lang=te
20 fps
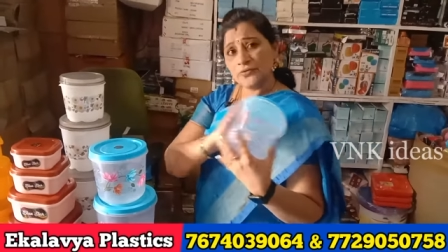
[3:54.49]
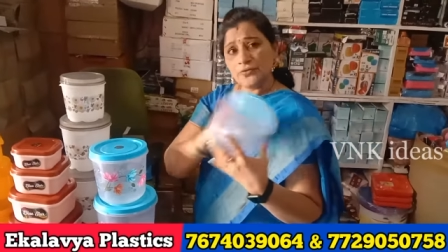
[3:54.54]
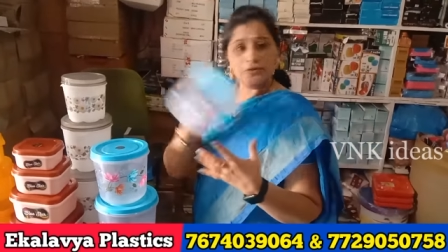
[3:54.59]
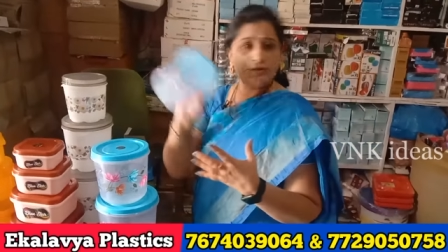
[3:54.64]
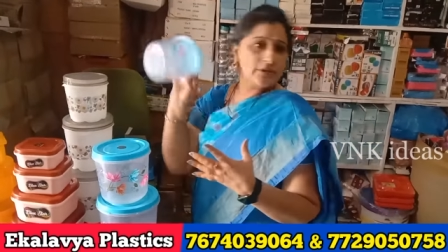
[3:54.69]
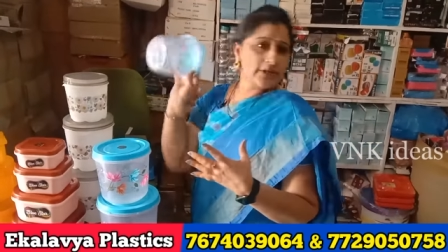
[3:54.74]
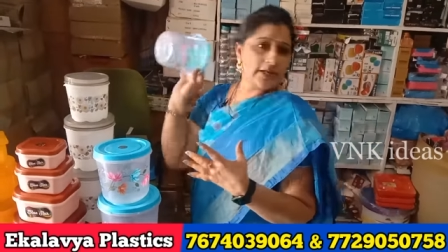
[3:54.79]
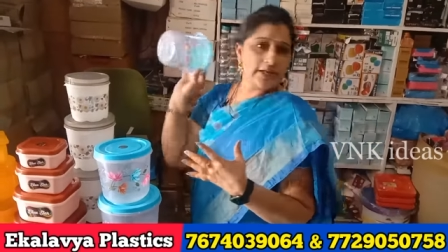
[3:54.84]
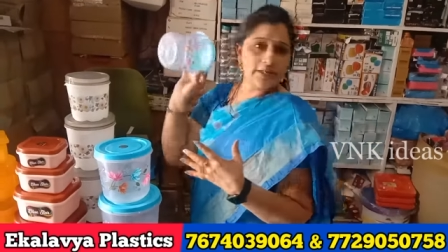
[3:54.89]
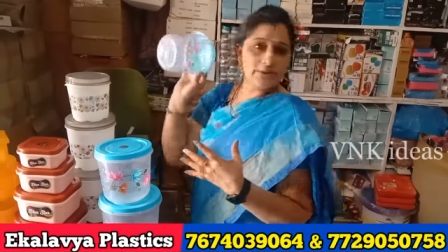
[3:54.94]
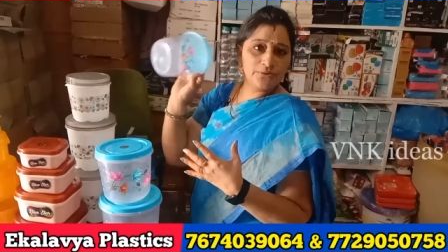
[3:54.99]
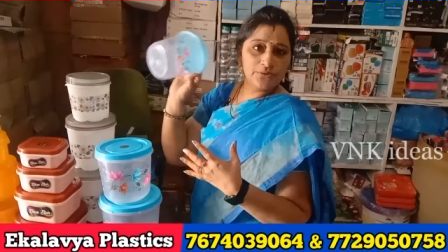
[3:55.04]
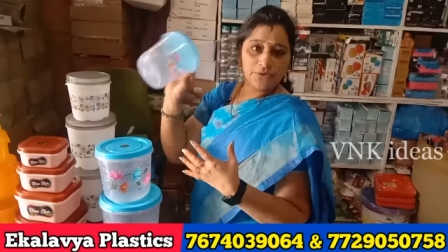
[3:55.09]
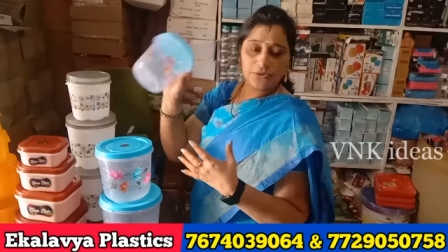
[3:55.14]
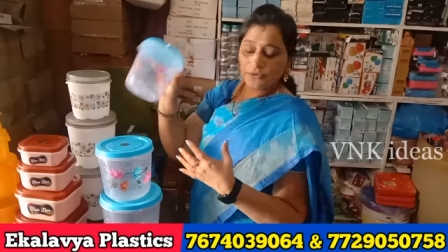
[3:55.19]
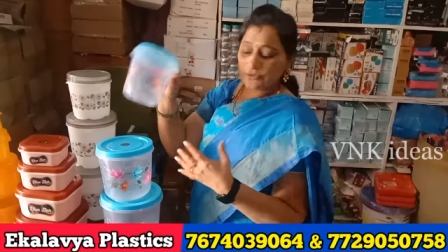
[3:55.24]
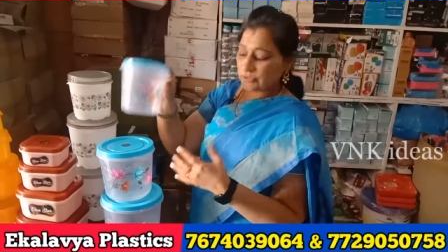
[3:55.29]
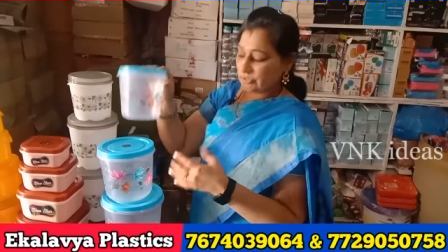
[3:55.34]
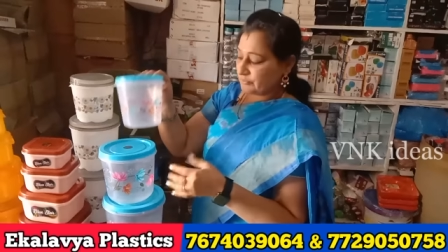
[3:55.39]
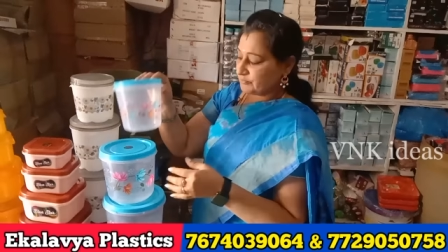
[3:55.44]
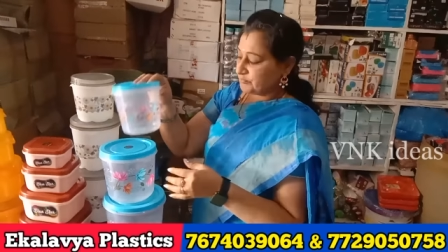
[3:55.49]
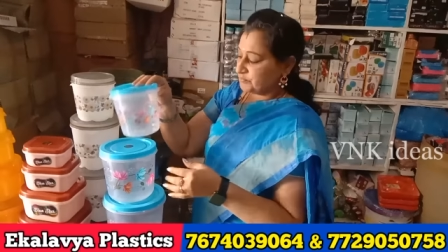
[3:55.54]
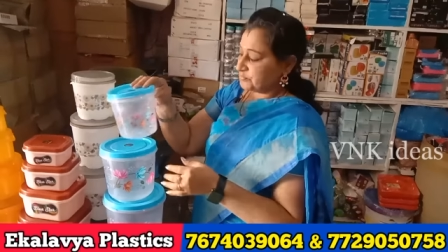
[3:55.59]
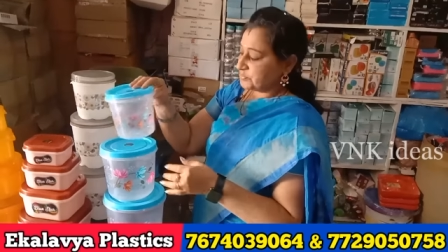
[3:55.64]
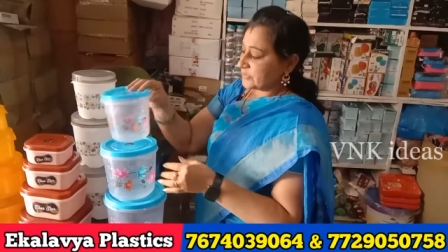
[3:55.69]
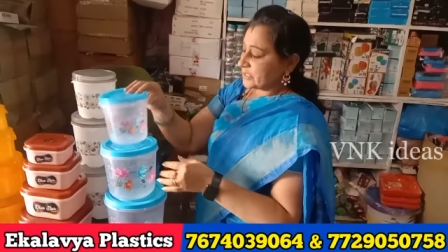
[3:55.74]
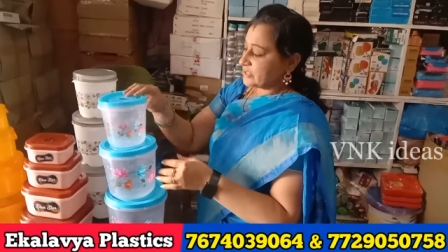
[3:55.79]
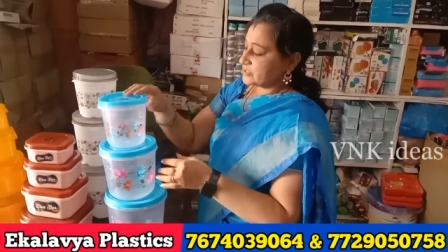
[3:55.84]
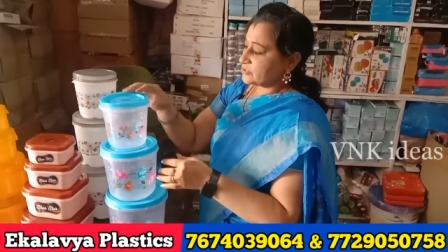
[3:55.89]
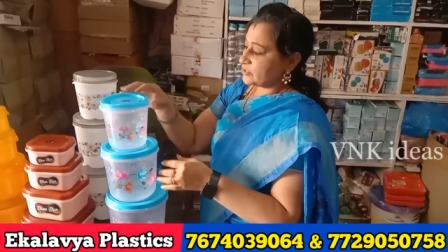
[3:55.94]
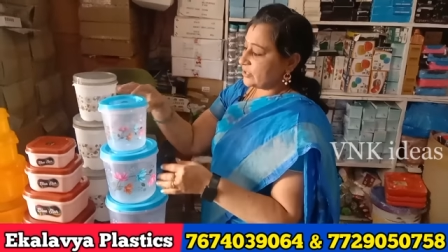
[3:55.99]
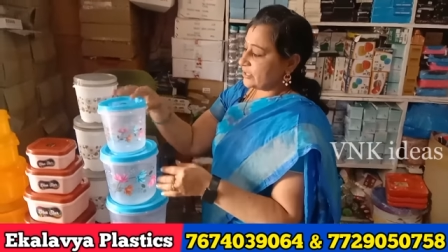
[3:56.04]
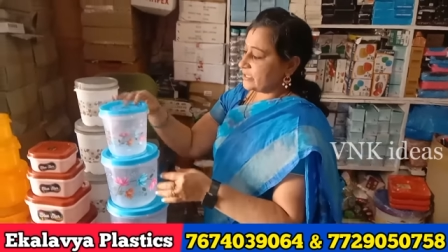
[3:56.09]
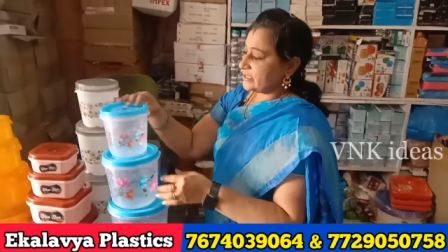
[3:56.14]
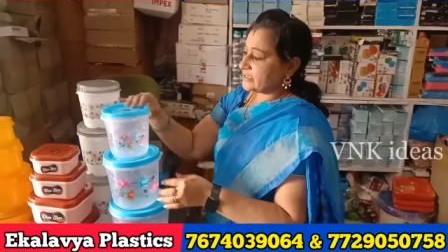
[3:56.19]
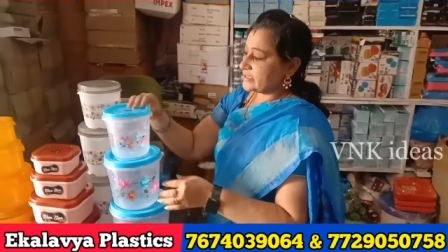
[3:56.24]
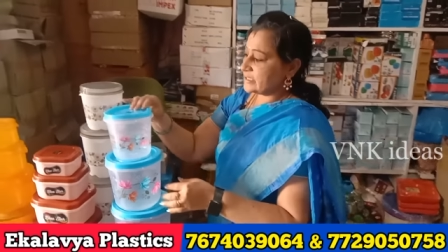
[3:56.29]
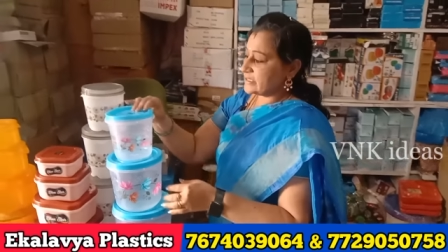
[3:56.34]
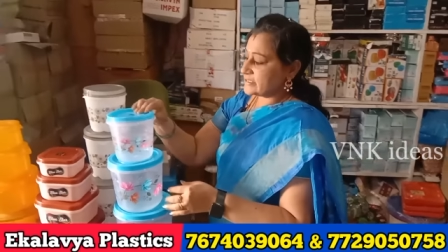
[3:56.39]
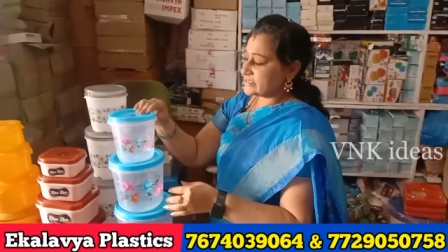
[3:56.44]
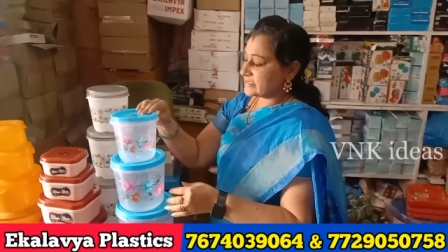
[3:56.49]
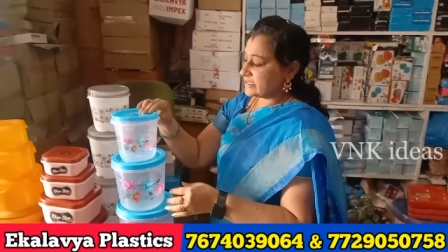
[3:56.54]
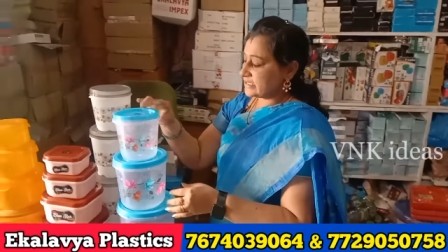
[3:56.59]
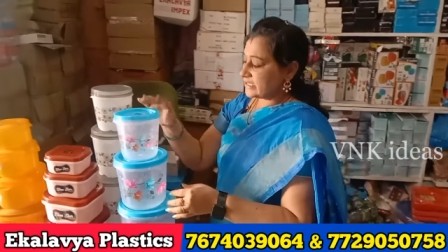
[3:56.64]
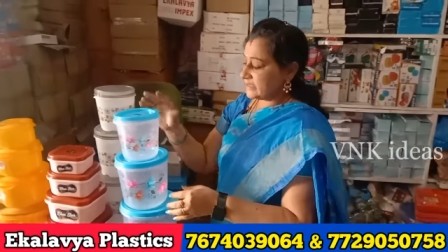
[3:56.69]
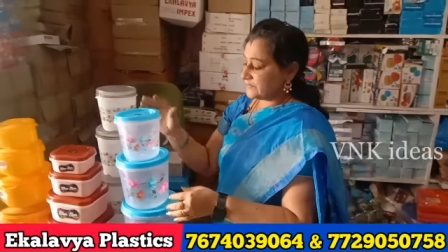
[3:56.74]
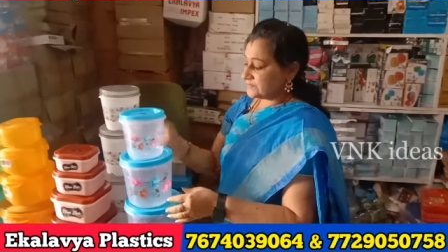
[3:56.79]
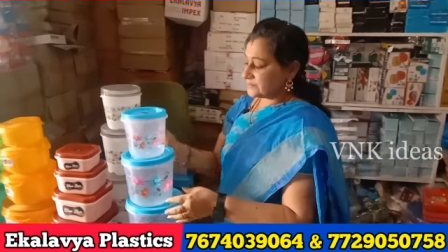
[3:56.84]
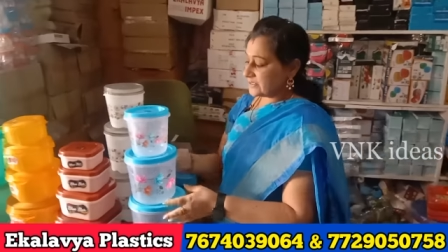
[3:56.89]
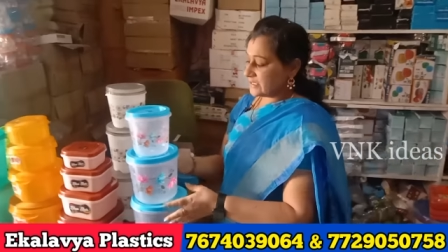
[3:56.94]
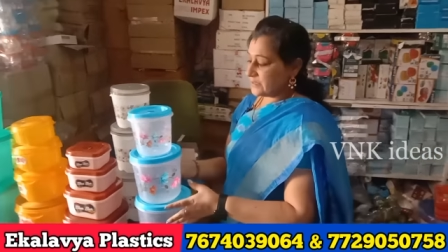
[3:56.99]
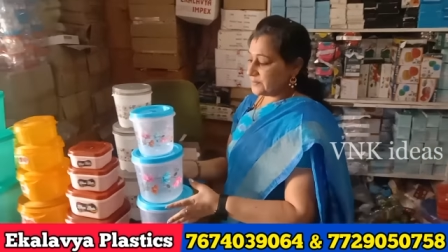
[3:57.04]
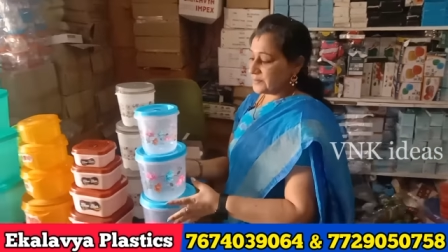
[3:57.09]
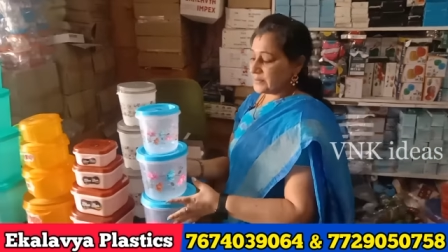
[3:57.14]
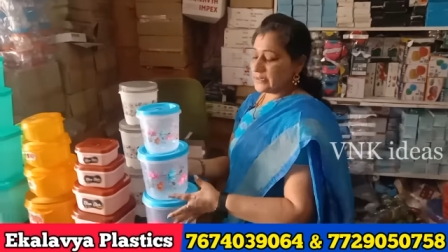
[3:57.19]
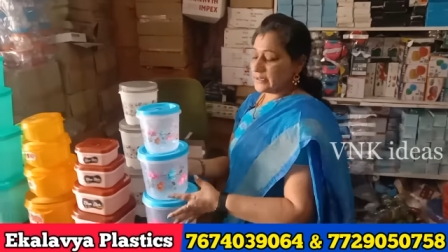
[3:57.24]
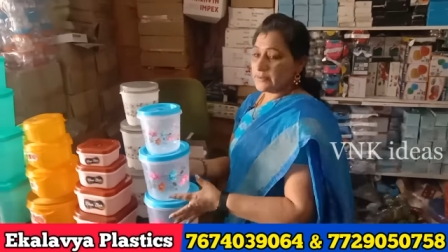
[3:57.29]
ఫుడ్ గ్రేడే ఉంటుంది సో ఇది సెట్ ఆఫ్ త్రీ